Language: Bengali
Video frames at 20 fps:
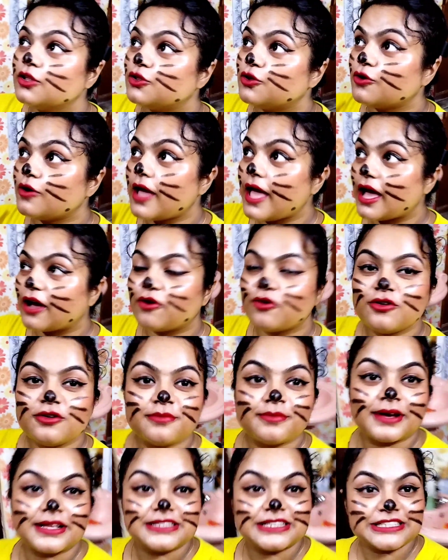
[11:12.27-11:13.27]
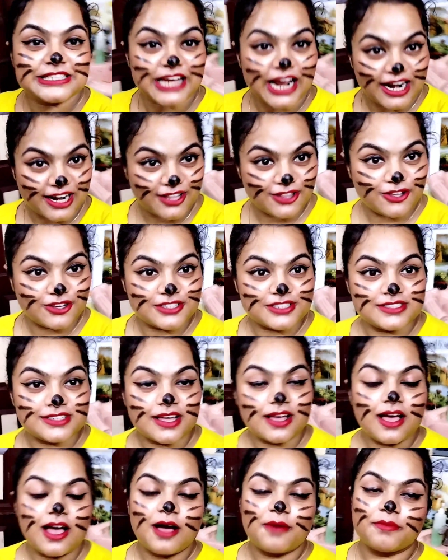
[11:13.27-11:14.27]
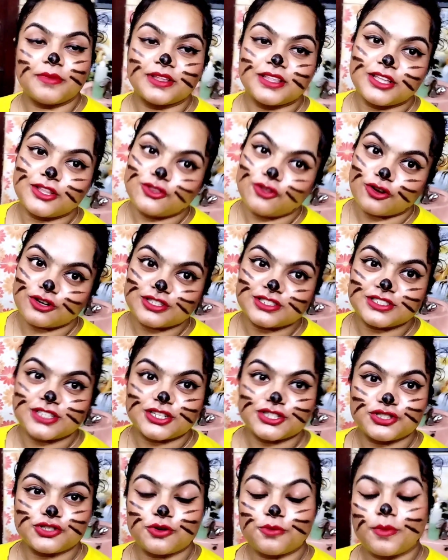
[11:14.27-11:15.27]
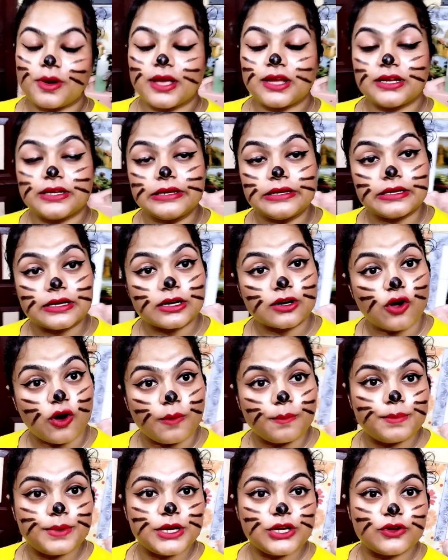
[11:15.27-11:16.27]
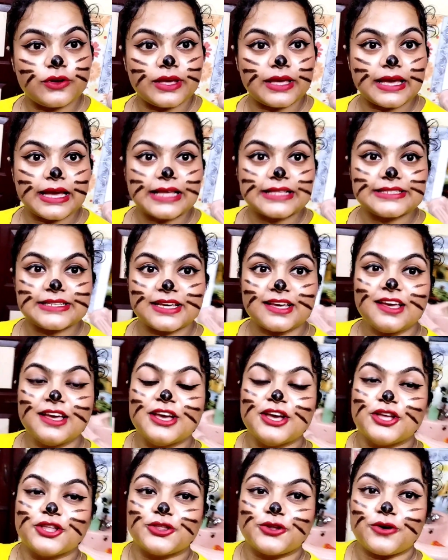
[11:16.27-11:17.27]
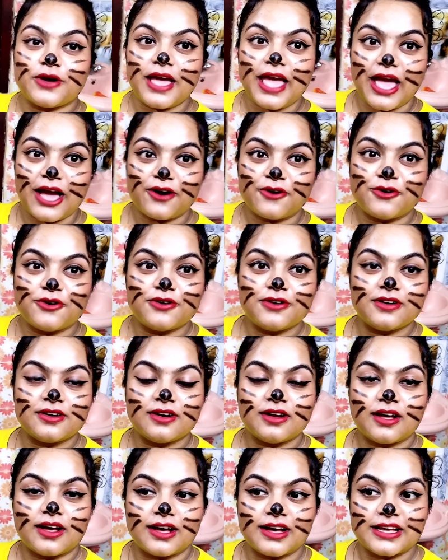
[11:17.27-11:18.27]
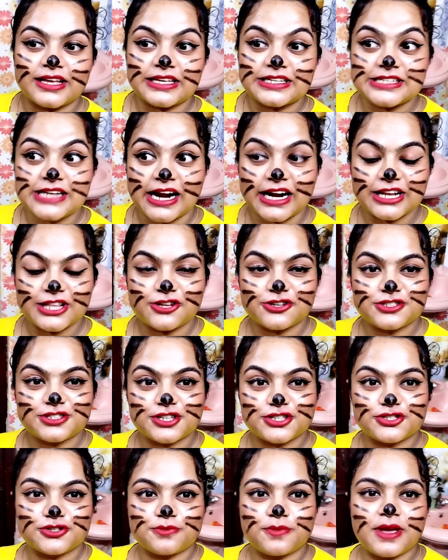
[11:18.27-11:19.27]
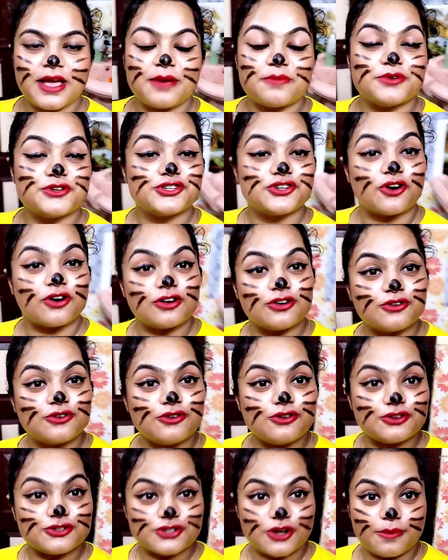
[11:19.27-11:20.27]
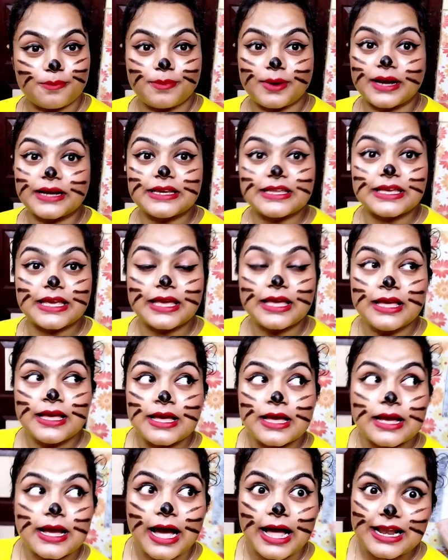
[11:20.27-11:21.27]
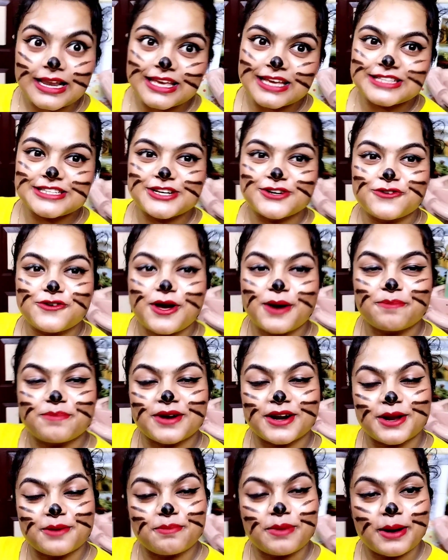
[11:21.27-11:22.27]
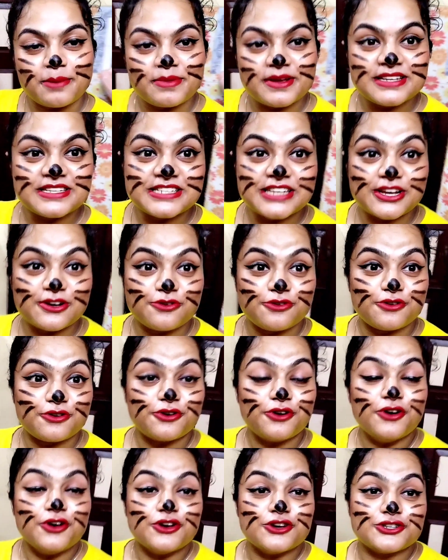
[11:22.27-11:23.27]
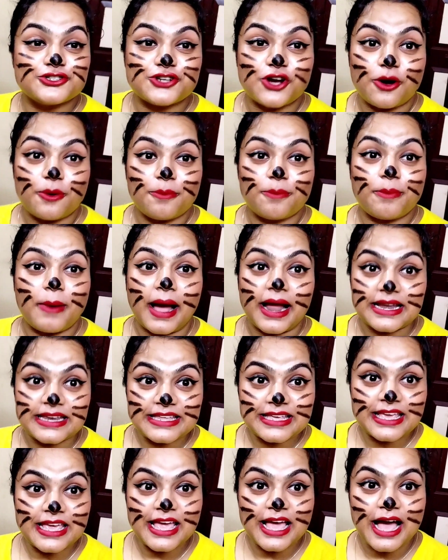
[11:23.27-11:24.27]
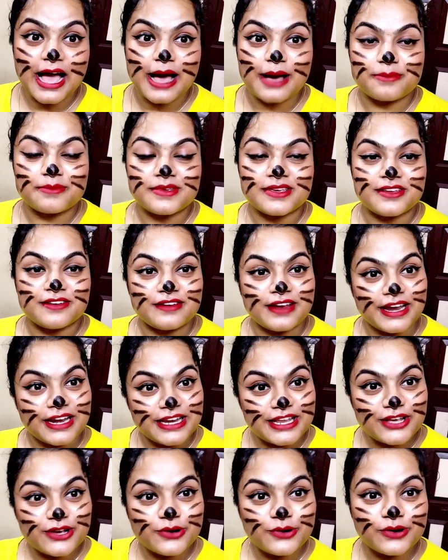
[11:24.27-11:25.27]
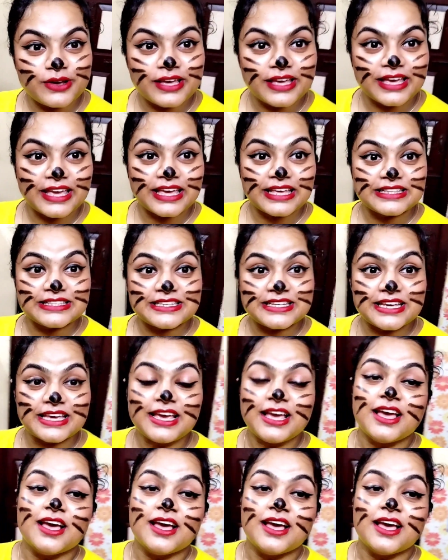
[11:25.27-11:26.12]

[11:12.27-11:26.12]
তো এখন বাজে সাড়ে দশটা আমাদের দশটার সময় ডিনার কমপ্লিট হয়ে গেছে তো এখন সাড়ে দশটার সময় আমি শর্টগুলো সব বানিয়ে কালকে যেগুলো আপনারা পাবেন সেগুলো সব বানিয়ে আমি রেডি হয়ে গেছি